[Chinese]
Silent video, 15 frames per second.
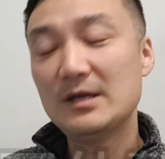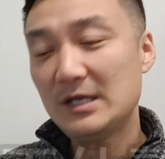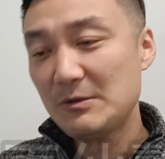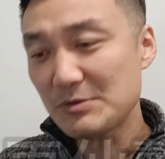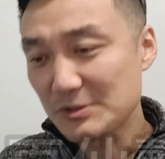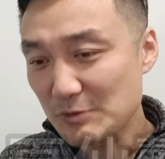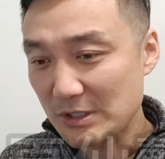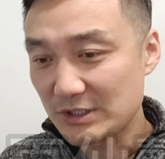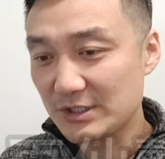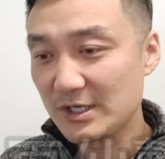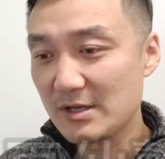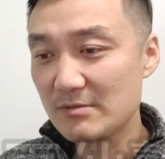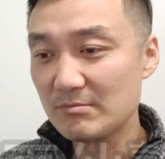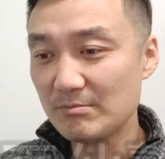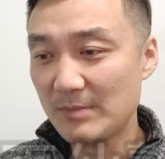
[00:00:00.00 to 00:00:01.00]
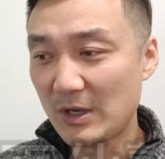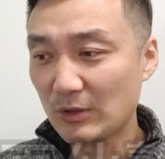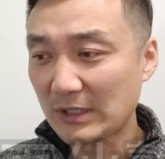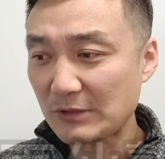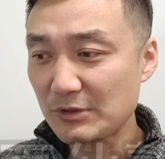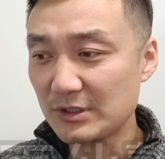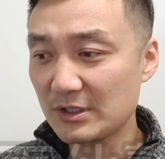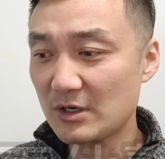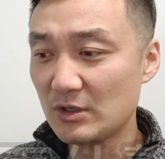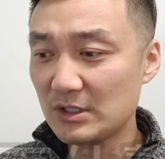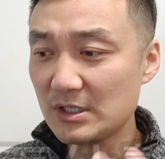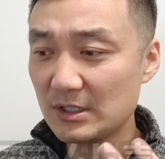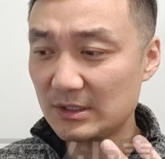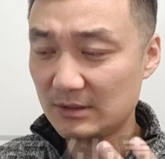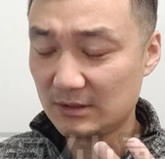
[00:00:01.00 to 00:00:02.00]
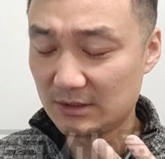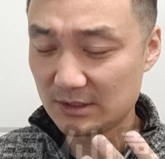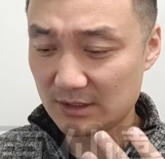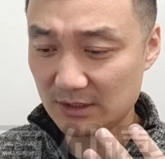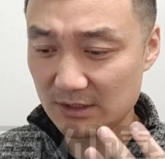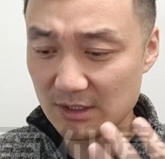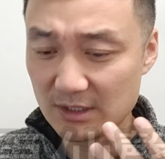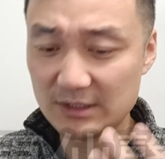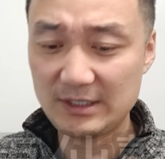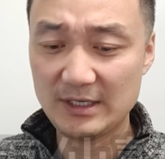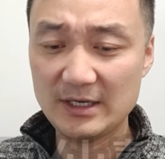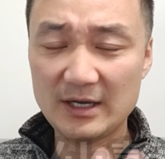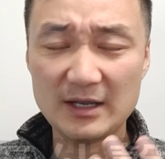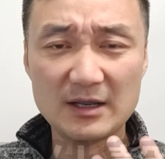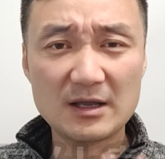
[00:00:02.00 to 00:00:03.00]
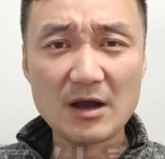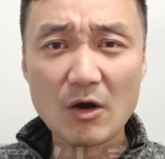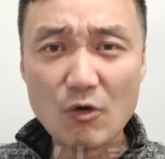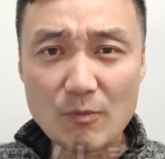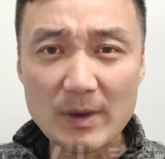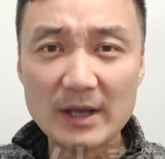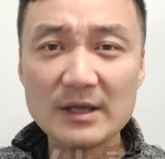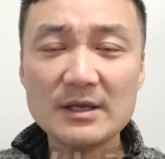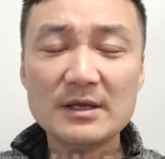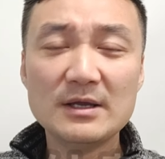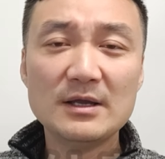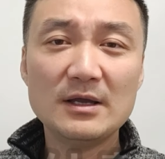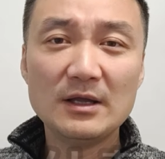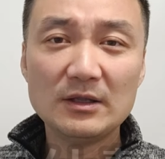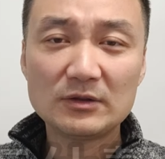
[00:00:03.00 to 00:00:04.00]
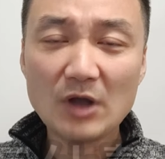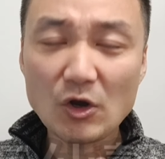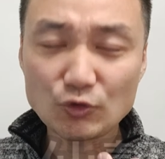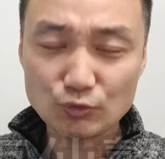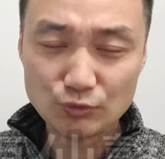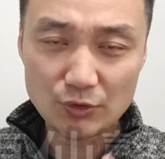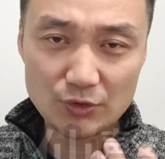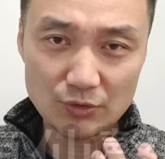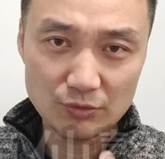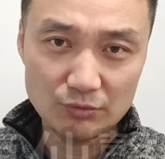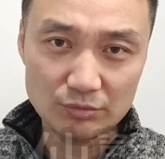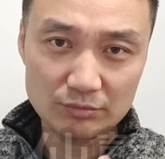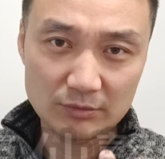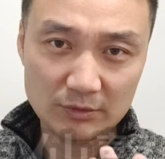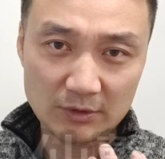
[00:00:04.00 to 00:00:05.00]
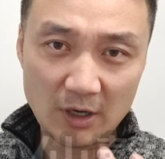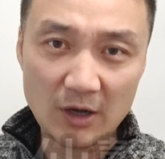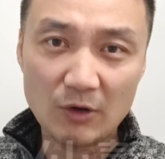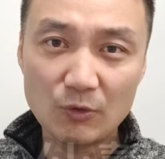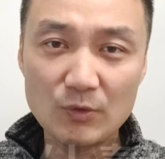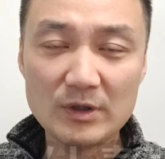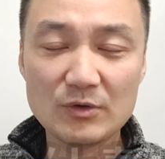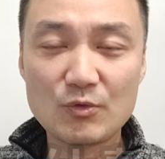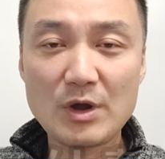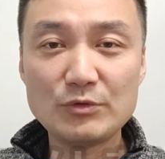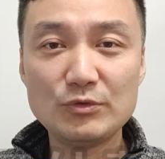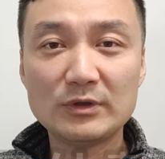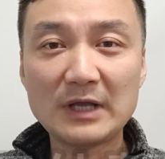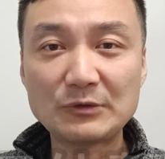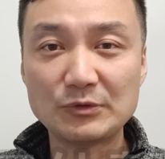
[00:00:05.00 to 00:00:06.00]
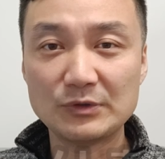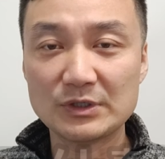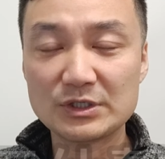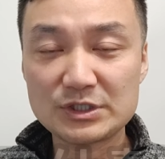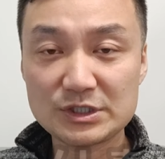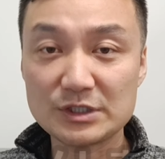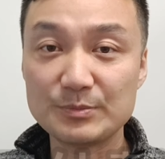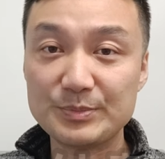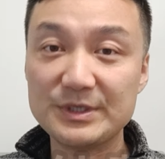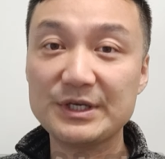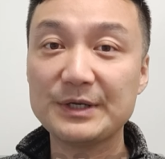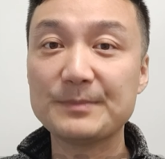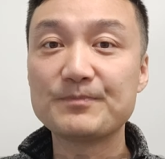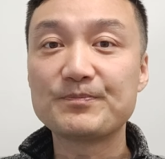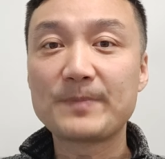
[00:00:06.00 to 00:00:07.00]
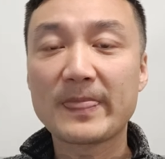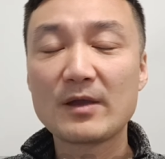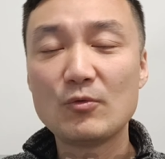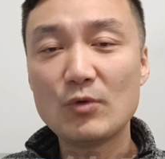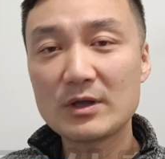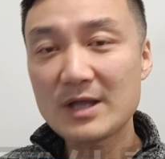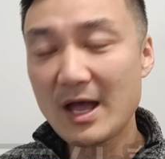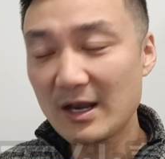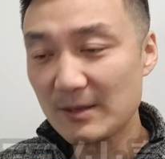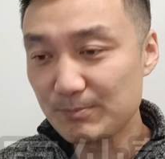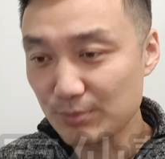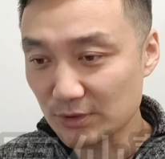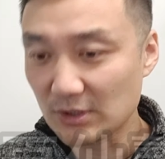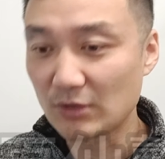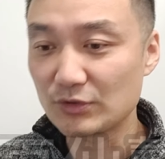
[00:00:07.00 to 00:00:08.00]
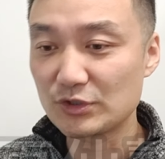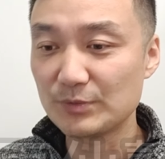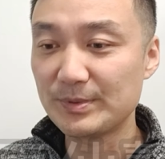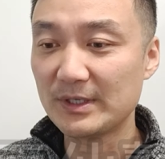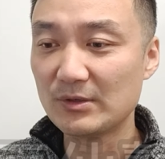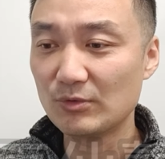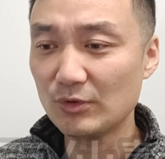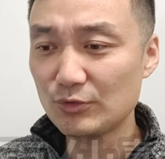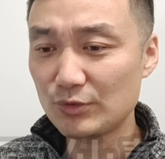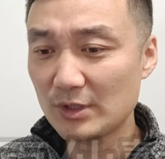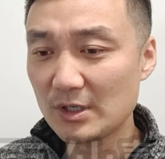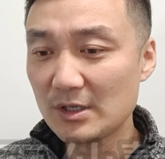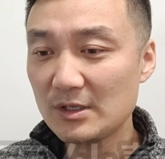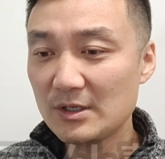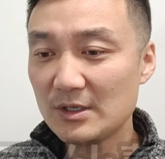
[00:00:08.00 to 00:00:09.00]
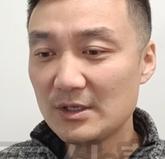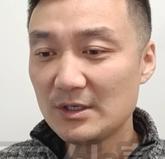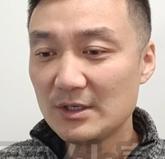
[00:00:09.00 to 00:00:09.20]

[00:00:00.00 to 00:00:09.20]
因为这段时间美国大选这个热点很高嘛，到处都有讨论关于大选的视频，我看了不少视频，我都觉得